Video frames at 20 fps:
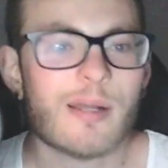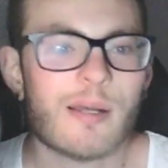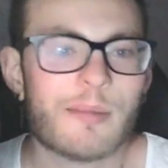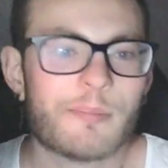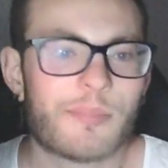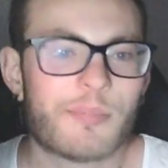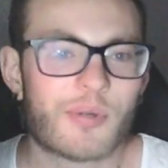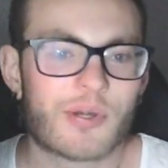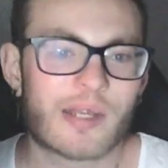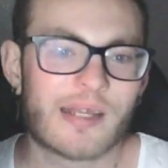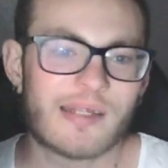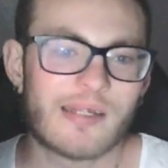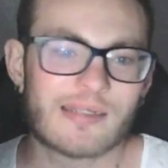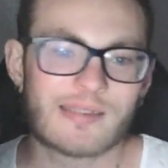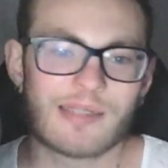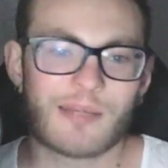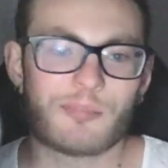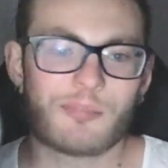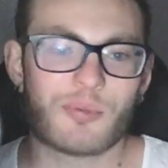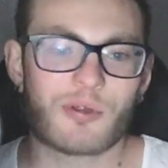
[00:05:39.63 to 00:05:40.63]
Porque en esa
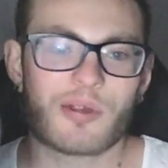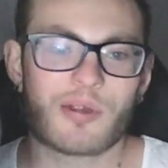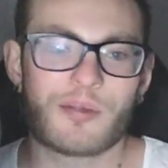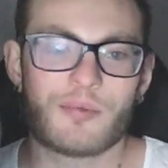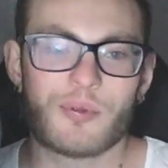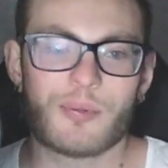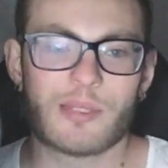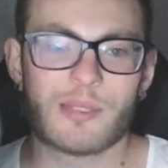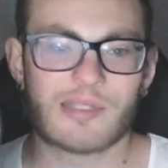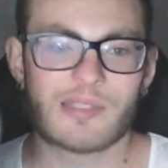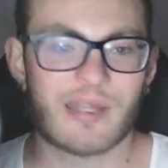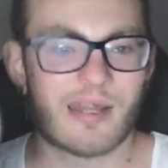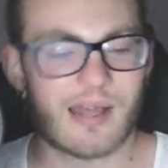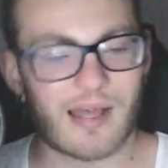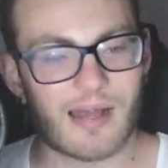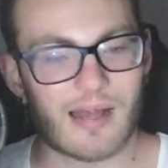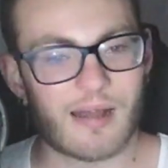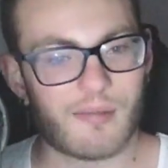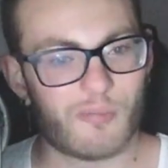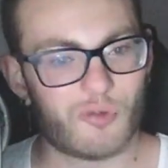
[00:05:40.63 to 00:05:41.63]
época me metía a
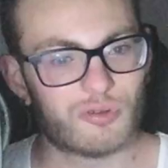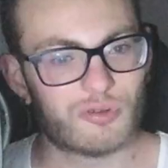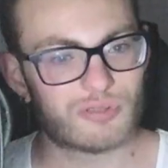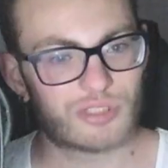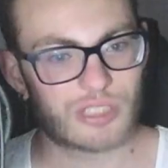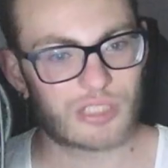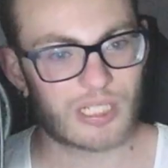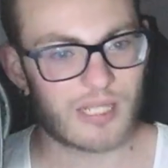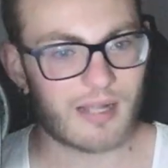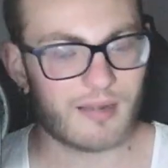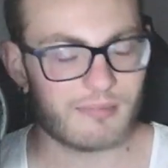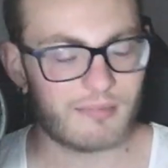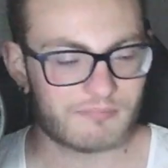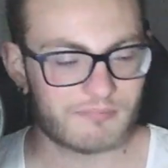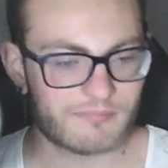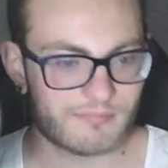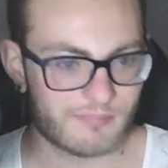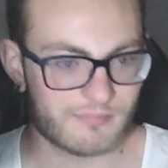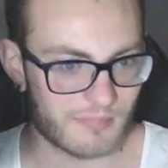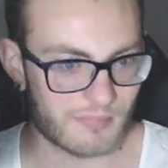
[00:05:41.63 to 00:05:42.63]
la música,
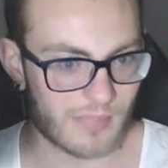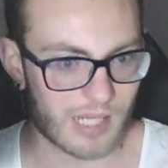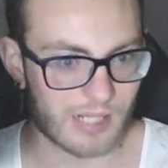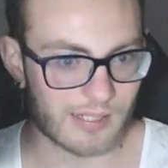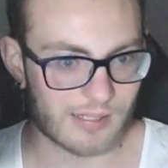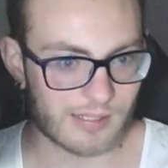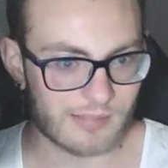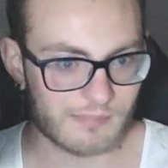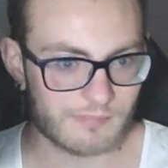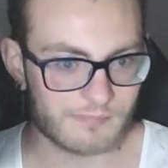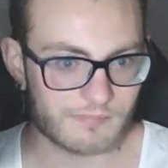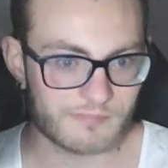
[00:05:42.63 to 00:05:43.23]
¿vale?